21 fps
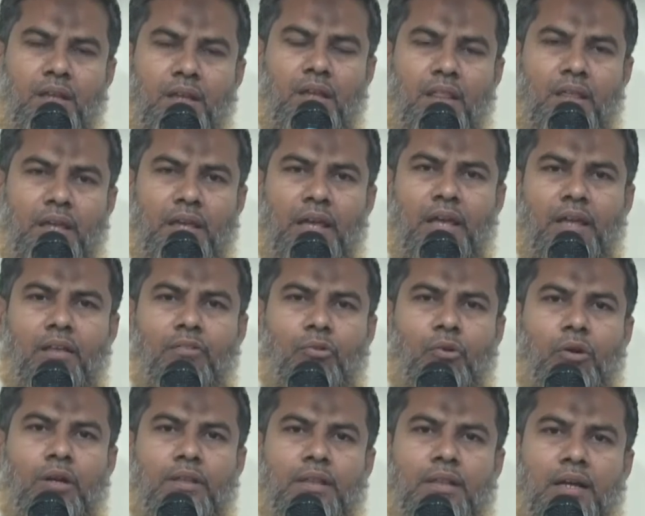இது ஏன்
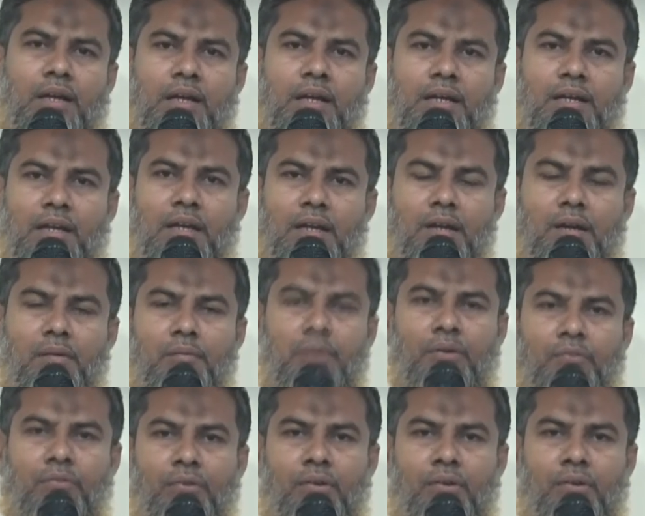சொல்லித்தர்றாங்க அப்படின்னு